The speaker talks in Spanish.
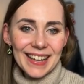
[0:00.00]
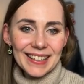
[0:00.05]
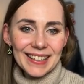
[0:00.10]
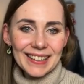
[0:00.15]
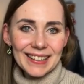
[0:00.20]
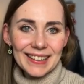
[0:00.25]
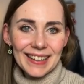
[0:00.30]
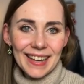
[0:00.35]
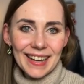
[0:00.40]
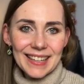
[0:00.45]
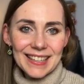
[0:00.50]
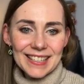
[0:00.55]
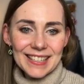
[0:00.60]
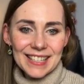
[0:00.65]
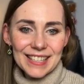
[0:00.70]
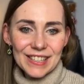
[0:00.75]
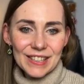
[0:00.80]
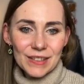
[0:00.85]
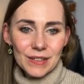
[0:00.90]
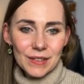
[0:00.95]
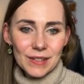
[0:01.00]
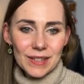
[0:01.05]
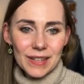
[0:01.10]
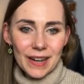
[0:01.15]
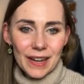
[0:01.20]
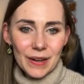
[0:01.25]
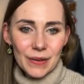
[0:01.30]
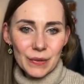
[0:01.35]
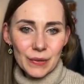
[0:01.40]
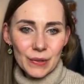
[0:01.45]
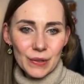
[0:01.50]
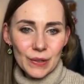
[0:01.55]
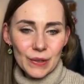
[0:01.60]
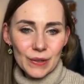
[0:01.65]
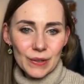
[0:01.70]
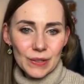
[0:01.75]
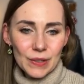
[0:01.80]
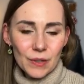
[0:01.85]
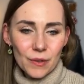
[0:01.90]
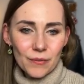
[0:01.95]
¿Qué tal chicos?
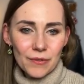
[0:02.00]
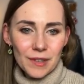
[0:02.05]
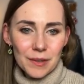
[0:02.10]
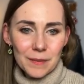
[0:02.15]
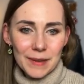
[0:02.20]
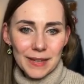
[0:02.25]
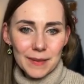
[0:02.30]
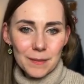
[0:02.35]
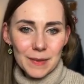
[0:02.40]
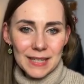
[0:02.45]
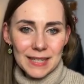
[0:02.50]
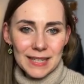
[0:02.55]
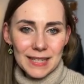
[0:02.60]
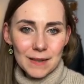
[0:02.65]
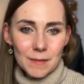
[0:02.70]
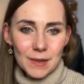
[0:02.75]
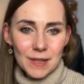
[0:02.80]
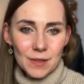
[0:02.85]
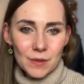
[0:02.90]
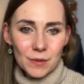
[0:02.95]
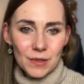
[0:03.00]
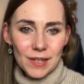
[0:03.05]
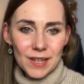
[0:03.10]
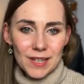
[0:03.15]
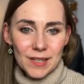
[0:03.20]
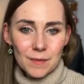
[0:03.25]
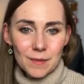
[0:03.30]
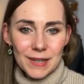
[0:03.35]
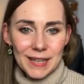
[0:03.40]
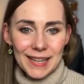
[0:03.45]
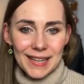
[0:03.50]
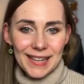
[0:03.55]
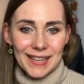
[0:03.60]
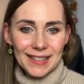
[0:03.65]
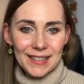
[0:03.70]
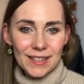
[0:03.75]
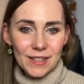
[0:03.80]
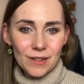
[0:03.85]
Saludos. Confirmadme si me escucháis bien.